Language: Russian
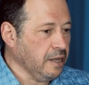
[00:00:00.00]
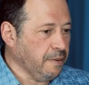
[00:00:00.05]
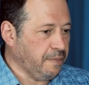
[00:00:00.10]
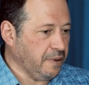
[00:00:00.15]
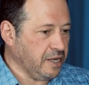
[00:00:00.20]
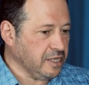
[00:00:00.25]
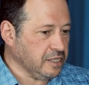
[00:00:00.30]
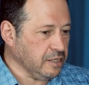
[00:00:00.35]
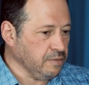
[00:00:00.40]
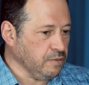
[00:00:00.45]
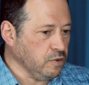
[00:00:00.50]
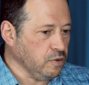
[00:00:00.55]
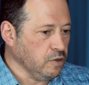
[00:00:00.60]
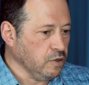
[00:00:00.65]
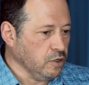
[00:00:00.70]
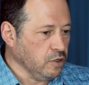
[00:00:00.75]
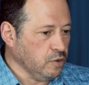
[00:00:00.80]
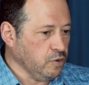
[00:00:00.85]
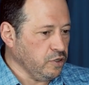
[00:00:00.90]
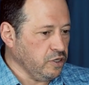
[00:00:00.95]

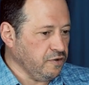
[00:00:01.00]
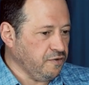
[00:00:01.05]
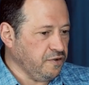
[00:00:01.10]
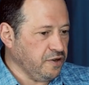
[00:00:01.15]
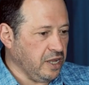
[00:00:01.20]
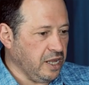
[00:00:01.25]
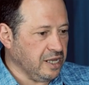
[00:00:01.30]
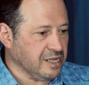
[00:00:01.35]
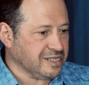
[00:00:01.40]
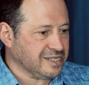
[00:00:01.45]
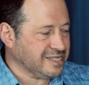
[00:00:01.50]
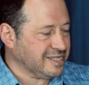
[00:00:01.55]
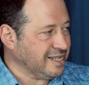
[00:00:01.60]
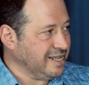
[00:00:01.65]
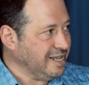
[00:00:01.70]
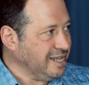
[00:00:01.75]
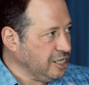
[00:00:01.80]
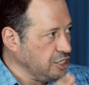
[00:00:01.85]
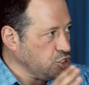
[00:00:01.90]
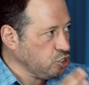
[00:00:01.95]
Поэтому у еврея с
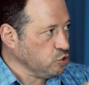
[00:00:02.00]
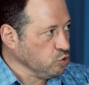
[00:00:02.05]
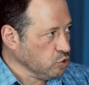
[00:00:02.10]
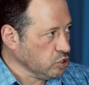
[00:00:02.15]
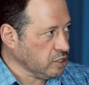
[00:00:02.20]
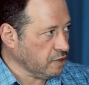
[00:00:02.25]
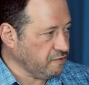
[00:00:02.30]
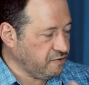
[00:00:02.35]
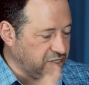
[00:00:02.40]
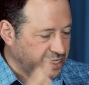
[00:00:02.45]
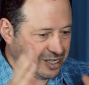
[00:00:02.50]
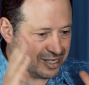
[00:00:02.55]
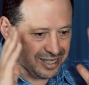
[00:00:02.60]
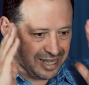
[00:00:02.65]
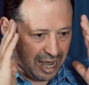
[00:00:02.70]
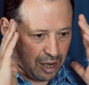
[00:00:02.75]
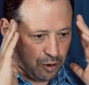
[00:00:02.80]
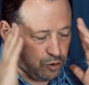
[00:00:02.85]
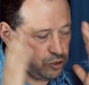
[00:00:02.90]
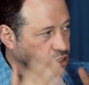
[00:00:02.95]
Иисусом
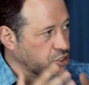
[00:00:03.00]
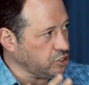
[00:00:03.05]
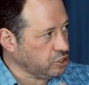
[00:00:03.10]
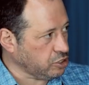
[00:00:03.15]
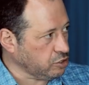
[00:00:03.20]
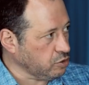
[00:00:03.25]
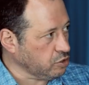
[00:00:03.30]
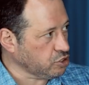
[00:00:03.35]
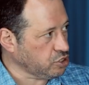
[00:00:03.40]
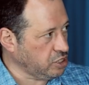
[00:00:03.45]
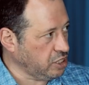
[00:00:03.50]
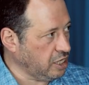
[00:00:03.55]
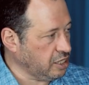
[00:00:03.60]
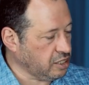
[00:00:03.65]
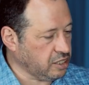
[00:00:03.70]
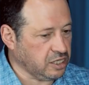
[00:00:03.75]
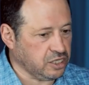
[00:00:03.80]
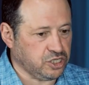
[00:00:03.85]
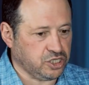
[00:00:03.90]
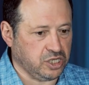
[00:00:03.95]
всегда очень сложные
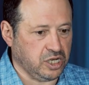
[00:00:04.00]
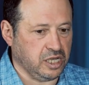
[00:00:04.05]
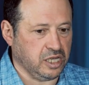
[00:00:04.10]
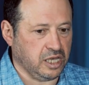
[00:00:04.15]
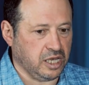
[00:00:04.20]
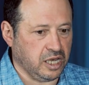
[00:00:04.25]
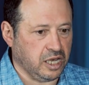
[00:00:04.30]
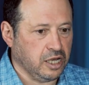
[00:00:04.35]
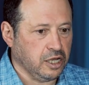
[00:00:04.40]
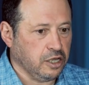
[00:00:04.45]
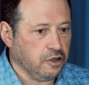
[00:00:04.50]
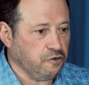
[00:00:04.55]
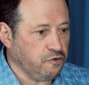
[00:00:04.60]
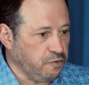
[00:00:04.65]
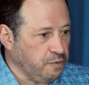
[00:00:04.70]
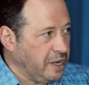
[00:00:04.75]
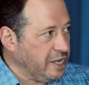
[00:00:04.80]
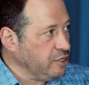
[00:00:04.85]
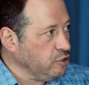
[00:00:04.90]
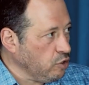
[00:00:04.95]
отношения. В
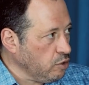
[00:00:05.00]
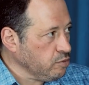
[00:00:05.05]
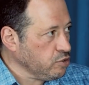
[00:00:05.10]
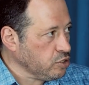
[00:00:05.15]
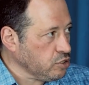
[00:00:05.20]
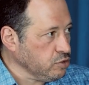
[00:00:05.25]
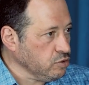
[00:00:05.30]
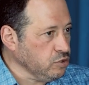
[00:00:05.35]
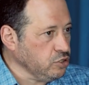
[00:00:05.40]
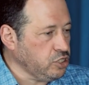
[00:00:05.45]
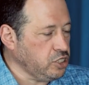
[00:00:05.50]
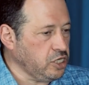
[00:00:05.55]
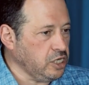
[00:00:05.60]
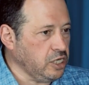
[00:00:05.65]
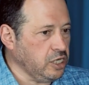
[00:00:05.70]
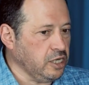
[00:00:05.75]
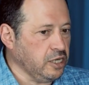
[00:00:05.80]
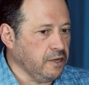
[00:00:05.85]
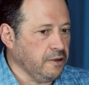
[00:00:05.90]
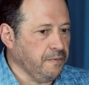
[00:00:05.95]
моем
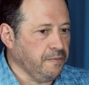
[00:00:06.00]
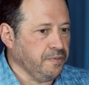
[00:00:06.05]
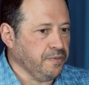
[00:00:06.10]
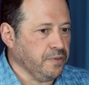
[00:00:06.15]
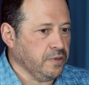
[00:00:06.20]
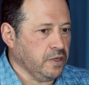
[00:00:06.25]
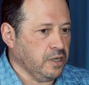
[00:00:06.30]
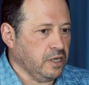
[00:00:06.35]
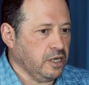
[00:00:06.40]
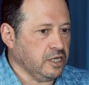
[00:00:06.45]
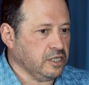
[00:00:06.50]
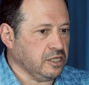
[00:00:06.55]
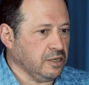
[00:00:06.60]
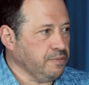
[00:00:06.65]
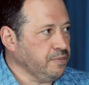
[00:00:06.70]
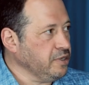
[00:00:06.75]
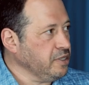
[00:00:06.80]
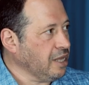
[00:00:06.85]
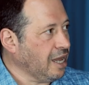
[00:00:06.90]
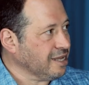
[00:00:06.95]
случае это
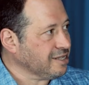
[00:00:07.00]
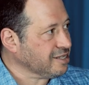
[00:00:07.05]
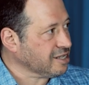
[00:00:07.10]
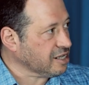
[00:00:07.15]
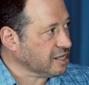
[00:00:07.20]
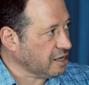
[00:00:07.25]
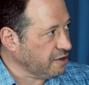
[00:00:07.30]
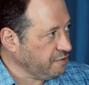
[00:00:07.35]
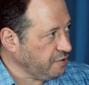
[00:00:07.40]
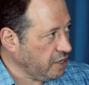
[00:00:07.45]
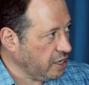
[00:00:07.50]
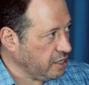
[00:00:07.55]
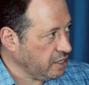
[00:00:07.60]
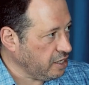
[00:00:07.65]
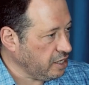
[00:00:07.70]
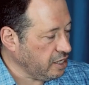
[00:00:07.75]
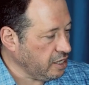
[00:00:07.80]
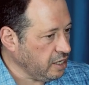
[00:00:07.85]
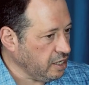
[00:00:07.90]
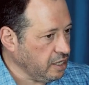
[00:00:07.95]
было
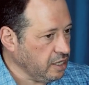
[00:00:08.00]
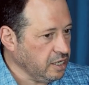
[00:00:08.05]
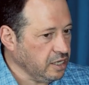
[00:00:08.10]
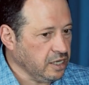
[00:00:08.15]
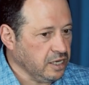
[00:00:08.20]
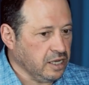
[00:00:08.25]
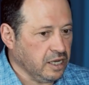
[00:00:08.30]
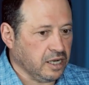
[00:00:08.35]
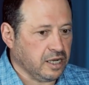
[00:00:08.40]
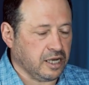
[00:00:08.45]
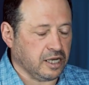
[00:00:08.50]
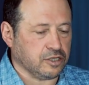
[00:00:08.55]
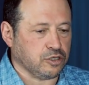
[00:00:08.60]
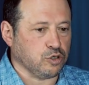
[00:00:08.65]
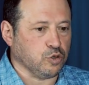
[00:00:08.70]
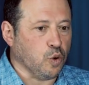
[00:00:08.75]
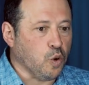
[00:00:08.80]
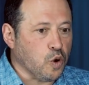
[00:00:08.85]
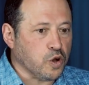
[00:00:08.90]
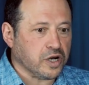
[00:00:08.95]
откровение,
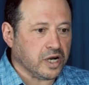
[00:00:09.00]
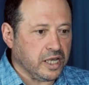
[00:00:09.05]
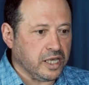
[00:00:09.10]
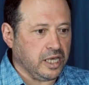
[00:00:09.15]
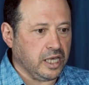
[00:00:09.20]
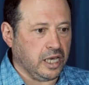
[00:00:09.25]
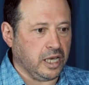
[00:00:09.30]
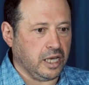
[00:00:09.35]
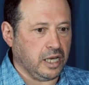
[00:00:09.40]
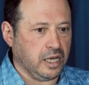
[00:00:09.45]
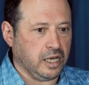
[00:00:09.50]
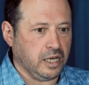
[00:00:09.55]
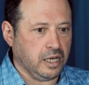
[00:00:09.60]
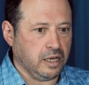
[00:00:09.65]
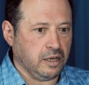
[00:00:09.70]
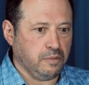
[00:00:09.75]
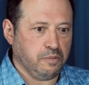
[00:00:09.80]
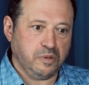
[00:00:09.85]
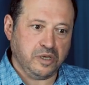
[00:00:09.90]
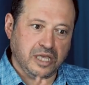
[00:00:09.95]
которое
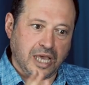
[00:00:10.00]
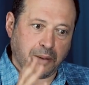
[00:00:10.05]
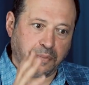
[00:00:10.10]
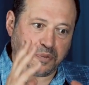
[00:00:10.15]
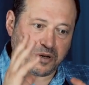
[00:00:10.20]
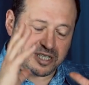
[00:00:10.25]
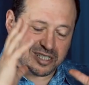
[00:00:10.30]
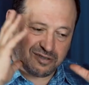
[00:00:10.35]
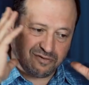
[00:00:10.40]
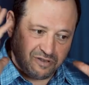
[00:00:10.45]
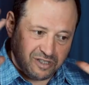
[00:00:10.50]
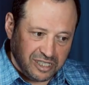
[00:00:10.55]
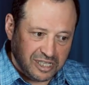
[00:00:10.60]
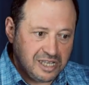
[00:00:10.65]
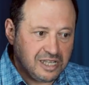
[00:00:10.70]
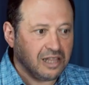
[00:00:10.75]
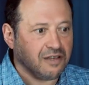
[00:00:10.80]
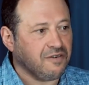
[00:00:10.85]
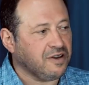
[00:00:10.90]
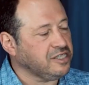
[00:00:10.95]
меня
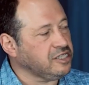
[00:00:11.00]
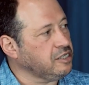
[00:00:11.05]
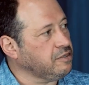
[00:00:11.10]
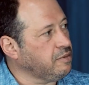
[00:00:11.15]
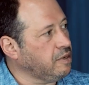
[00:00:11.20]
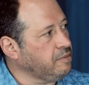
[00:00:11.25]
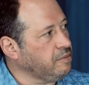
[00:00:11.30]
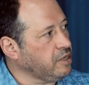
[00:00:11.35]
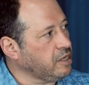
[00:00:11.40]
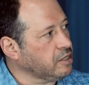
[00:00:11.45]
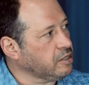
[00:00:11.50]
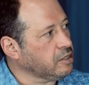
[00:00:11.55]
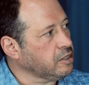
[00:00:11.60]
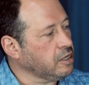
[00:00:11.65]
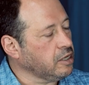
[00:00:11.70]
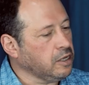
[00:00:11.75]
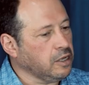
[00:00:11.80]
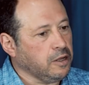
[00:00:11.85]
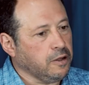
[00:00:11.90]
просветило в один момент.